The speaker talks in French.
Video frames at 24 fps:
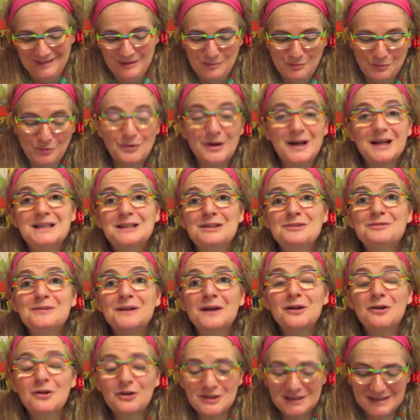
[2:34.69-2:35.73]
pour aller
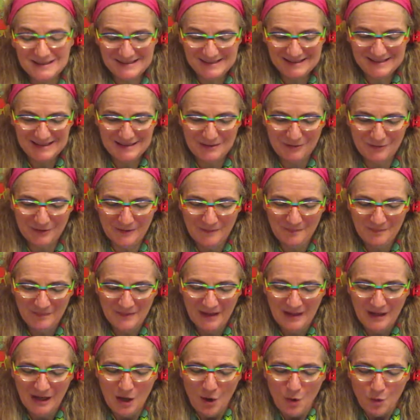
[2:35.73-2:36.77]
faire leur lessive,
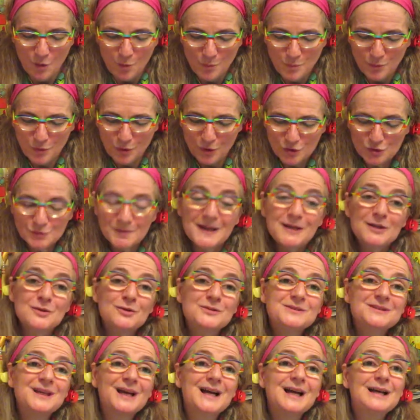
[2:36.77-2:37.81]
ou pour rejoindre
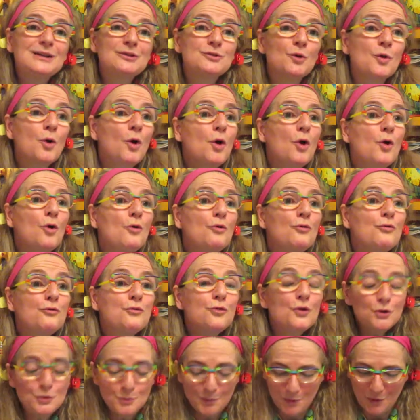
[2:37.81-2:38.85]
le terrain de
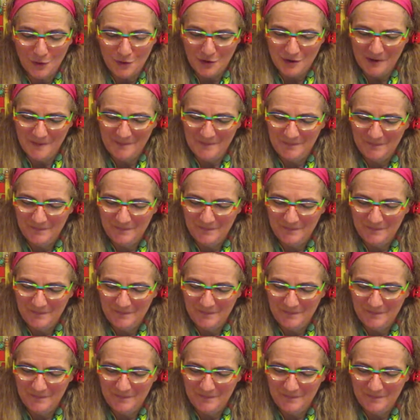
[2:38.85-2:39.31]
football,